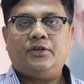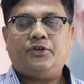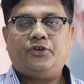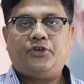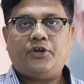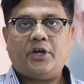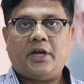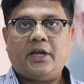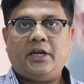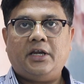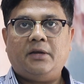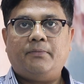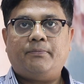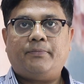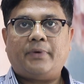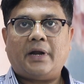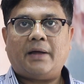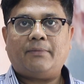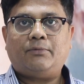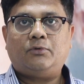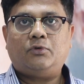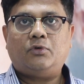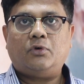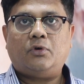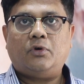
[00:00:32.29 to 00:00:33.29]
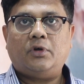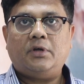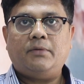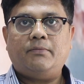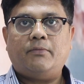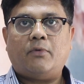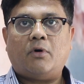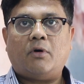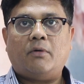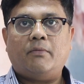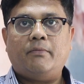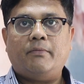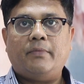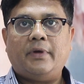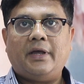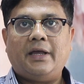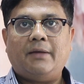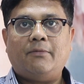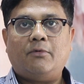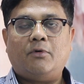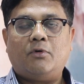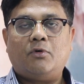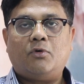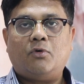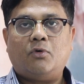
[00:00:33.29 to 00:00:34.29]
ট্রেনিং প্রাপ্ত হই বম্বে
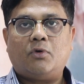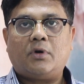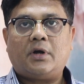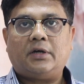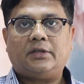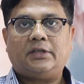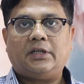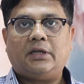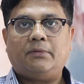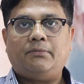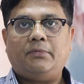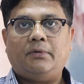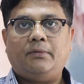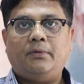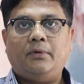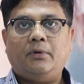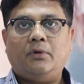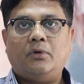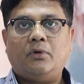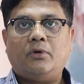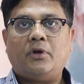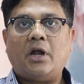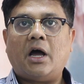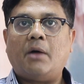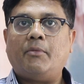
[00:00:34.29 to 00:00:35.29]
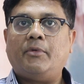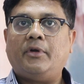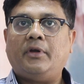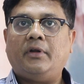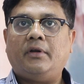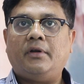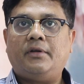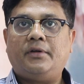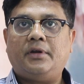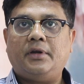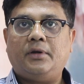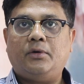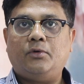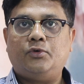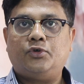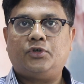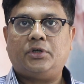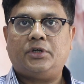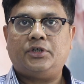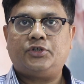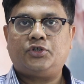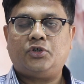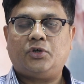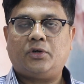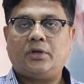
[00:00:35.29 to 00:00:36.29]
এবং কলকাতার বিভিন্ন নামী
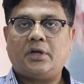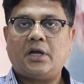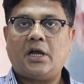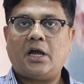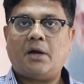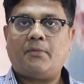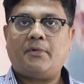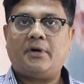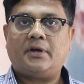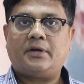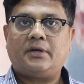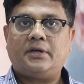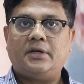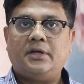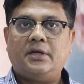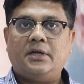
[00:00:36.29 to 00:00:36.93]
ইনস্টিটিউশনের সঙ্গে আমার